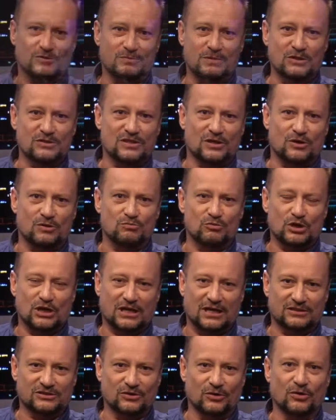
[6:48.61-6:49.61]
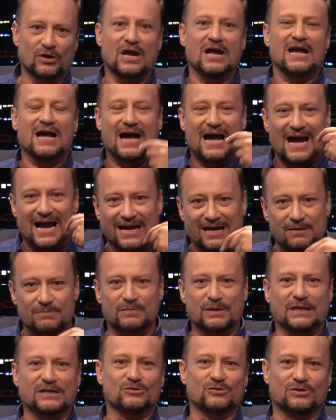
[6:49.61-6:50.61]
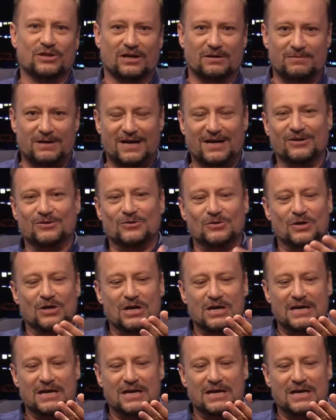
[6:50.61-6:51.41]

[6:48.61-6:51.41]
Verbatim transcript: medios de comunicación, hagan bien su trabajo,